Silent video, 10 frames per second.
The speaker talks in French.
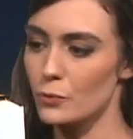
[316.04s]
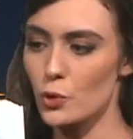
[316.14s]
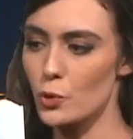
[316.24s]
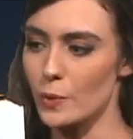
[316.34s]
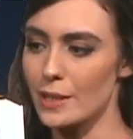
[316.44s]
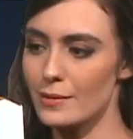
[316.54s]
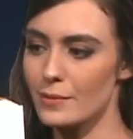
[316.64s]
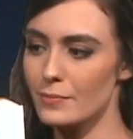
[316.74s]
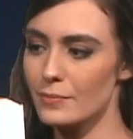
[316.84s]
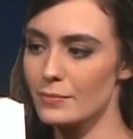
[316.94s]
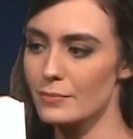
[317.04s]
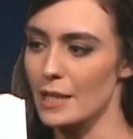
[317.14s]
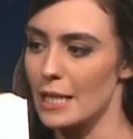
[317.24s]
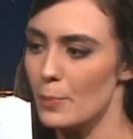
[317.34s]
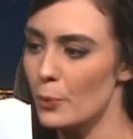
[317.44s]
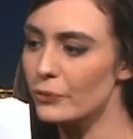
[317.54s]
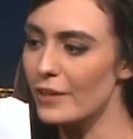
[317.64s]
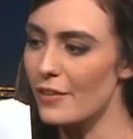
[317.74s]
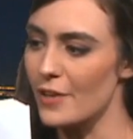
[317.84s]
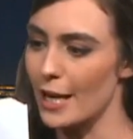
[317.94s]
tout de suite, il
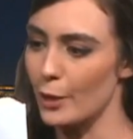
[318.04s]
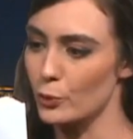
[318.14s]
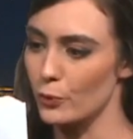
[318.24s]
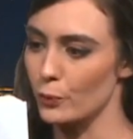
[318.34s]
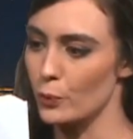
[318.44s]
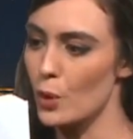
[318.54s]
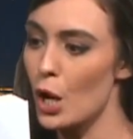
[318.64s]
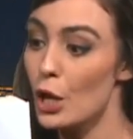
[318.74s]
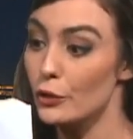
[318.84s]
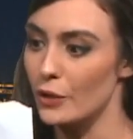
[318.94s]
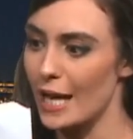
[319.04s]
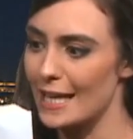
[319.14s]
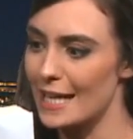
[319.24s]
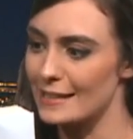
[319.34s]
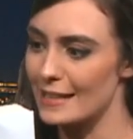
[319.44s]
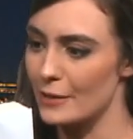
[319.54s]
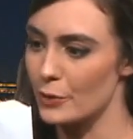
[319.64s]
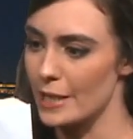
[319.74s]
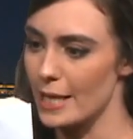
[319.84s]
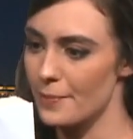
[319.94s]
monta vers la rue du Four dans laquelle était
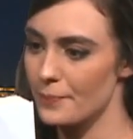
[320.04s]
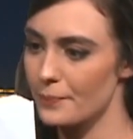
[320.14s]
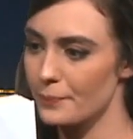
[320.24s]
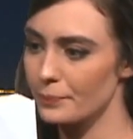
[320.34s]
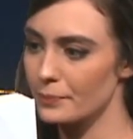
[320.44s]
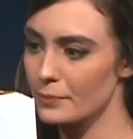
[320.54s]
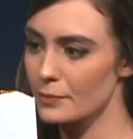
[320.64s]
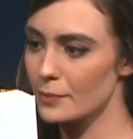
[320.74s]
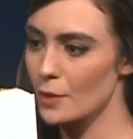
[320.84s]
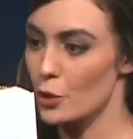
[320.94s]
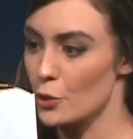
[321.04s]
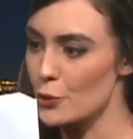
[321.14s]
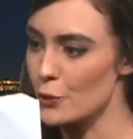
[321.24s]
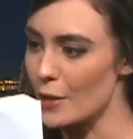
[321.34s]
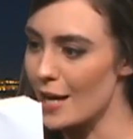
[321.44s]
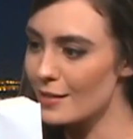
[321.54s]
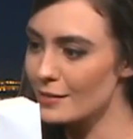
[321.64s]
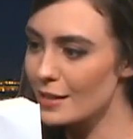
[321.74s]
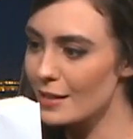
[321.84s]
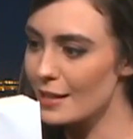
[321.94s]
l'atelier. Jusque-là,
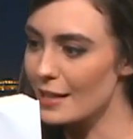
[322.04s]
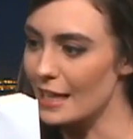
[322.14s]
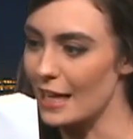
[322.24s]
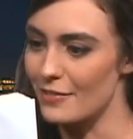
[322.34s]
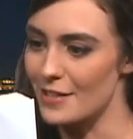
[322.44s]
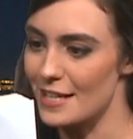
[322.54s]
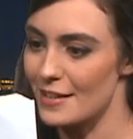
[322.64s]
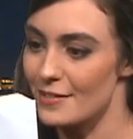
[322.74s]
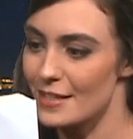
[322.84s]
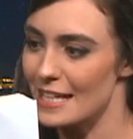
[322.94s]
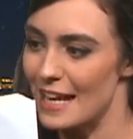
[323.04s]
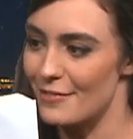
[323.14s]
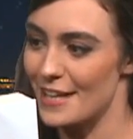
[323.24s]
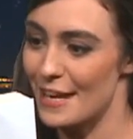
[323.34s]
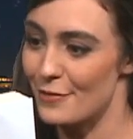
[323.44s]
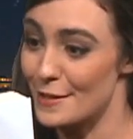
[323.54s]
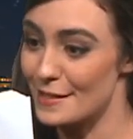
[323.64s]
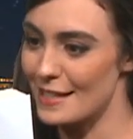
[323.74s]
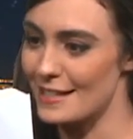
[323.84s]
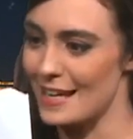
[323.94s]
il avait, il avait
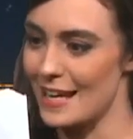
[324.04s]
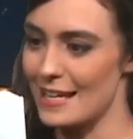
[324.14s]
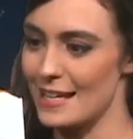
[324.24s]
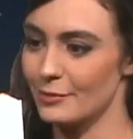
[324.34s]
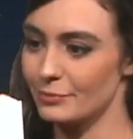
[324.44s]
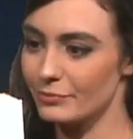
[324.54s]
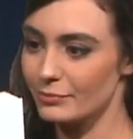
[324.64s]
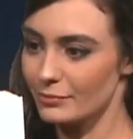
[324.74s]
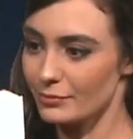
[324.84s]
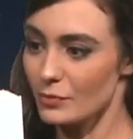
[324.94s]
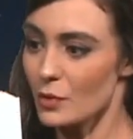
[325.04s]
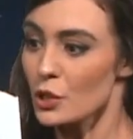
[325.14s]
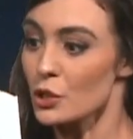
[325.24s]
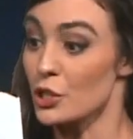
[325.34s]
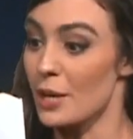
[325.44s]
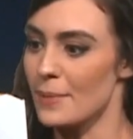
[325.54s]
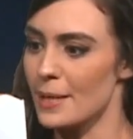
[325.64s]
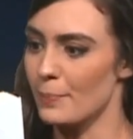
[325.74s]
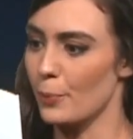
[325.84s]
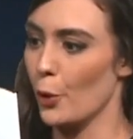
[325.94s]
évité d'y aller
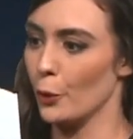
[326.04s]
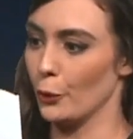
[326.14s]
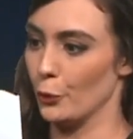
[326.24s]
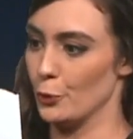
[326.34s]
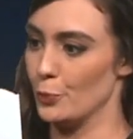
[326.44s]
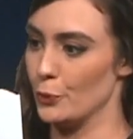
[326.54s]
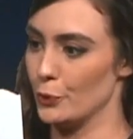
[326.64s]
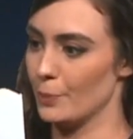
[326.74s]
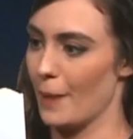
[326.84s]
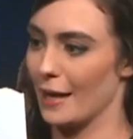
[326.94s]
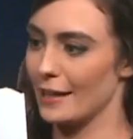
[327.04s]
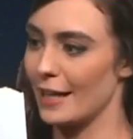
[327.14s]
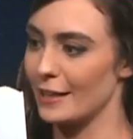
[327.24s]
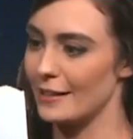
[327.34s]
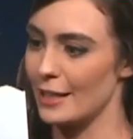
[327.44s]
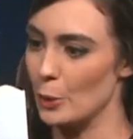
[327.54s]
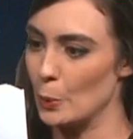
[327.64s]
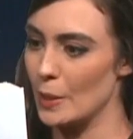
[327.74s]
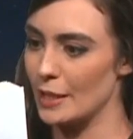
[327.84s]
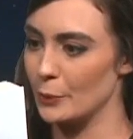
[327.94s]
jamais prendre du bûche par crainte des
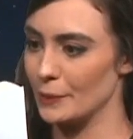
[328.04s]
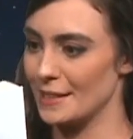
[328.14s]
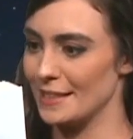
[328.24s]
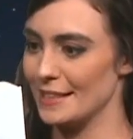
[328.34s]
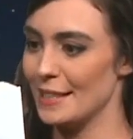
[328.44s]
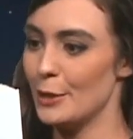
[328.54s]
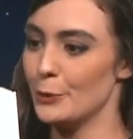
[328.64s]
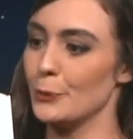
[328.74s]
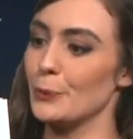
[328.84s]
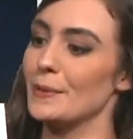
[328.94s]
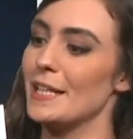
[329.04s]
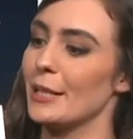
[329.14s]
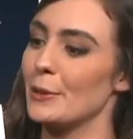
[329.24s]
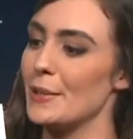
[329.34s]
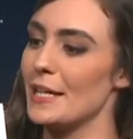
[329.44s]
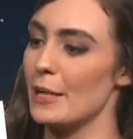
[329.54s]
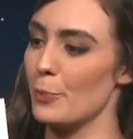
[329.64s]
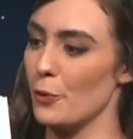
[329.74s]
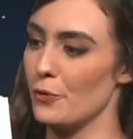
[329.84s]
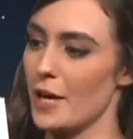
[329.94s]
huées dont, il, dont on y accueillait les
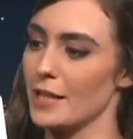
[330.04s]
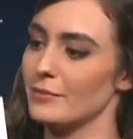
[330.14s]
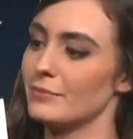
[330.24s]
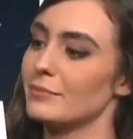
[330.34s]
profanes.